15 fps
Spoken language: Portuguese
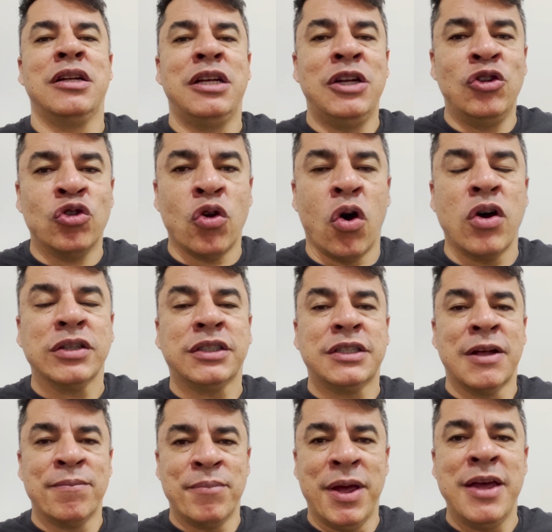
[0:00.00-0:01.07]
E nós
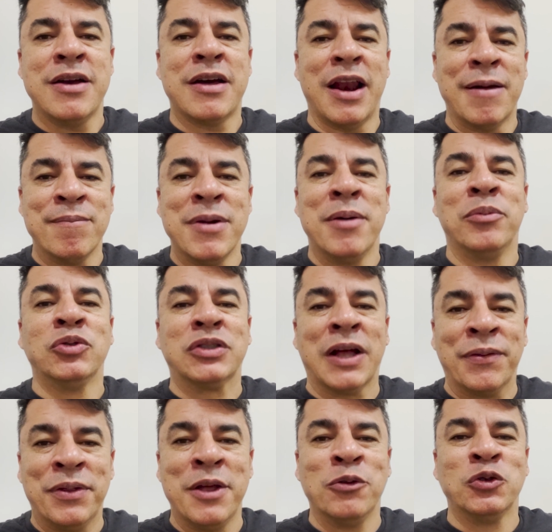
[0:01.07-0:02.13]
também clamamos a
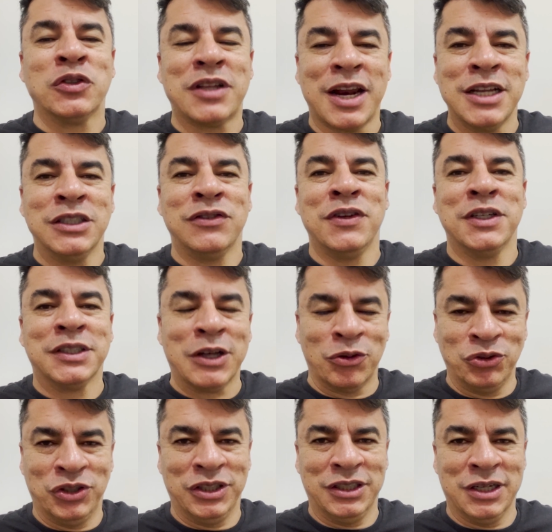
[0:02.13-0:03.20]
Deus três vezes ao
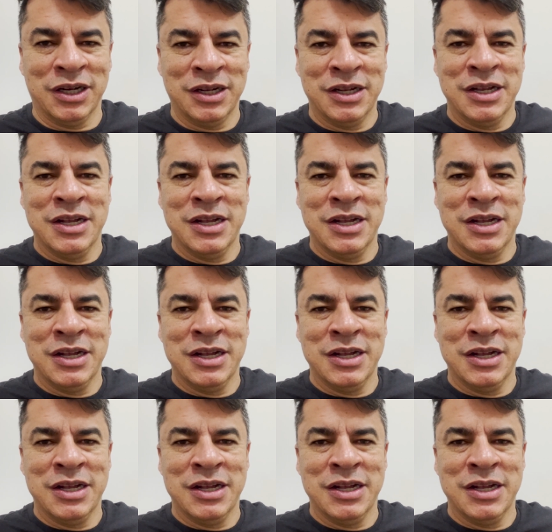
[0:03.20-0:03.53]
dia.